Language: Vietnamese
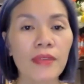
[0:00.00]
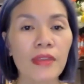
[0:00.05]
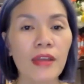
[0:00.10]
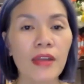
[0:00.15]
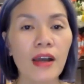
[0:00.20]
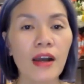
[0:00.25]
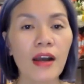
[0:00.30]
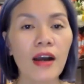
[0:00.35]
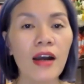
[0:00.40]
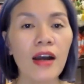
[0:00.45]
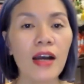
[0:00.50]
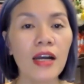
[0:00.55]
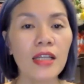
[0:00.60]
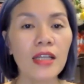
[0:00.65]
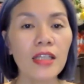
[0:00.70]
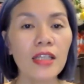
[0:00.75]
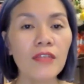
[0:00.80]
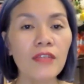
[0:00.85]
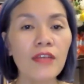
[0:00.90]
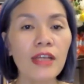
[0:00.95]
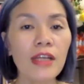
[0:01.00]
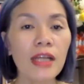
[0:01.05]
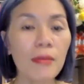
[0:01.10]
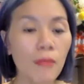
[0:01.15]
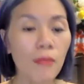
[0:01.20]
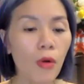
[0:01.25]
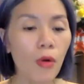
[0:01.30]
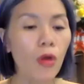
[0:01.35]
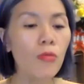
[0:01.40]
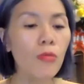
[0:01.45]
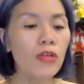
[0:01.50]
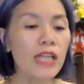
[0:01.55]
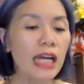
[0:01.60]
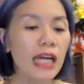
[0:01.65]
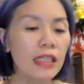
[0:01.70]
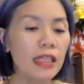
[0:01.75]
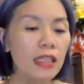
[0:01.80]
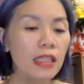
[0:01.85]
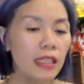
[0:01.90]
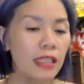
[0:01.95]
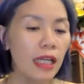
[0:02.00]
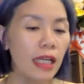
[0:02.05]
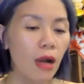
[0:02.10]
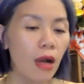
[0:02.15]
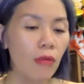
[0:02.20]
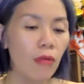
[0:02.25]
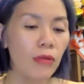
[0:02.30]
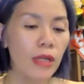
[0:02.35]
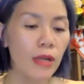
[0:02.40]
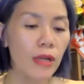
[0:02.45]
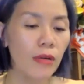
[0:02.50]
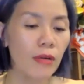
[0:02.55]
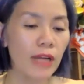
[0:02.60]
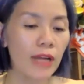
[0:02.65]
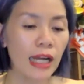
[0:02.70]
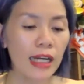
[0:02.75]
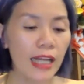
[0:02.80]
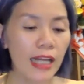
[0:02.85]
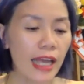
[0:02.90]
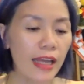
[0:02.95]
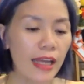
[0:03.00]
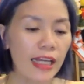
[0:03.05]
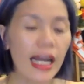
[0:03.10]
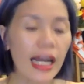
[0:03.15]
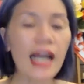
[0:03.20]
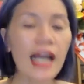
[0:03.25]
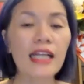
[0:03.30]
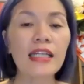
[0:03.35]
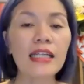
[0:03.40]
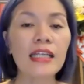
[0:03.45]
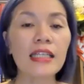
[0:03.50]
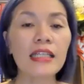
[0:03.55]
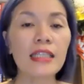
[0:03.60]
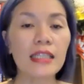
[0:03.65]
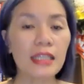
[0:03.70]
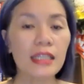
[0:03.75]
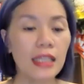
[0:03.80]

À, như vậy là mỗi buổi sáng thức dậy ông đều lặng lẽ khẳng định